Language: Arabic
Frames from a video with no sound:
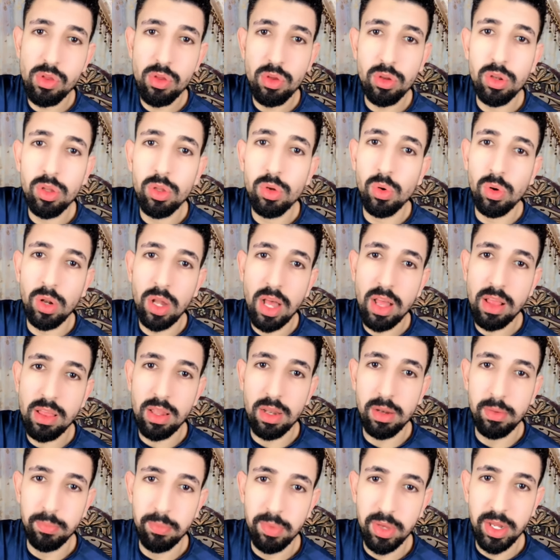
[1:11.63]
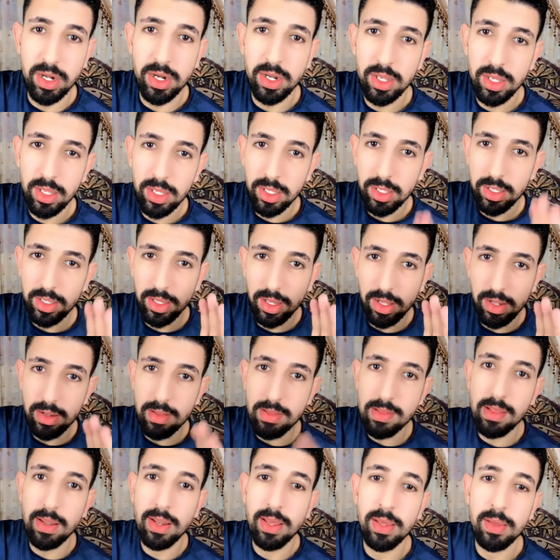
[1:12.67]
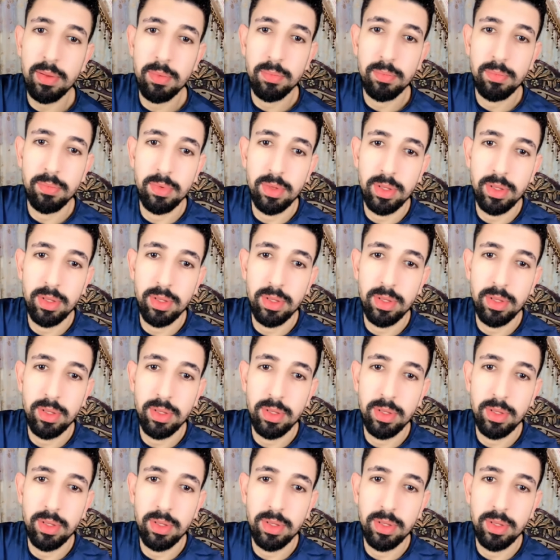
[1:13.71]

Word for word: جونيور واللي حصل امبارح يلا سلام